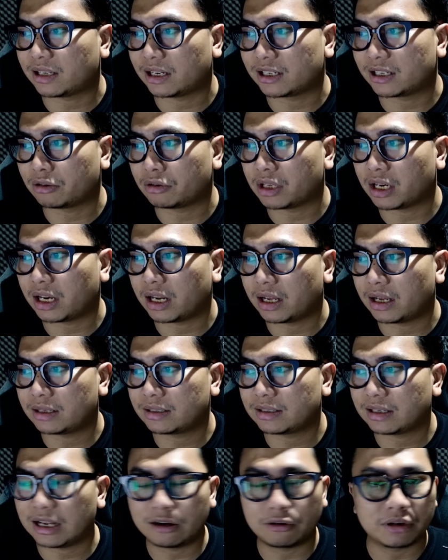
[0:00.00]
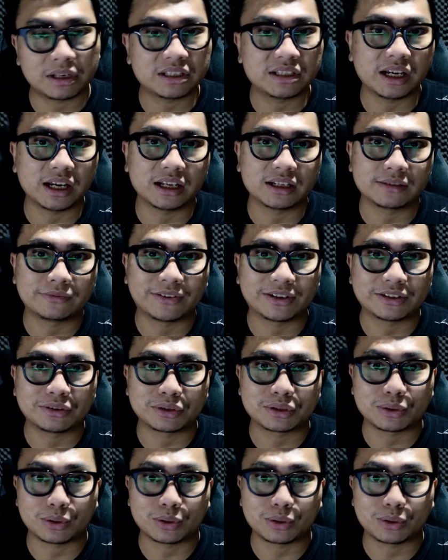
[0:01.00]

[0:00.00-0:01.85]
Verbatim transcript: Salah satunya adalah Selangor Giants versus